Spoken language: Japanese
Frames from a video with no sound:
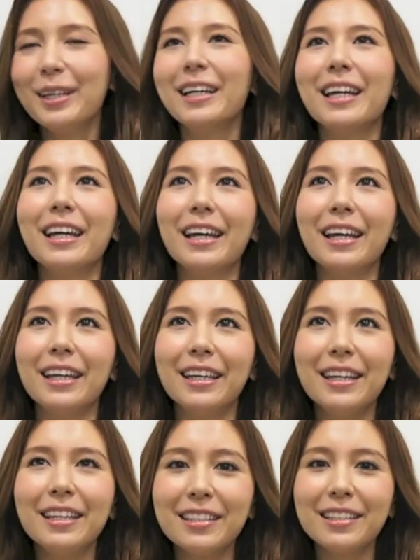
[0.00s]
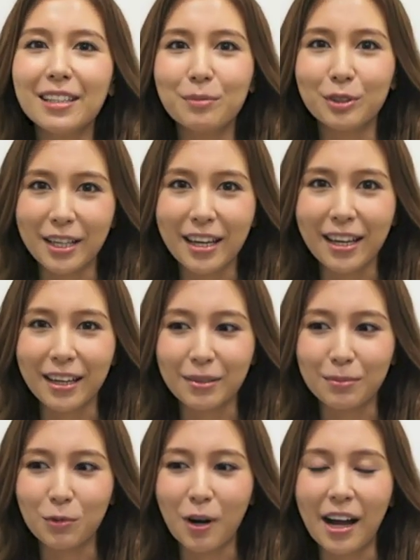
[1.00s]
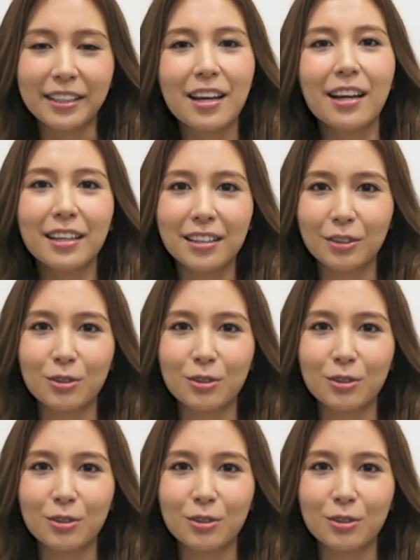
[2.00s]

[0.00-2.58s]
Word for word: えー、イーディーエム でもうアゲアゲな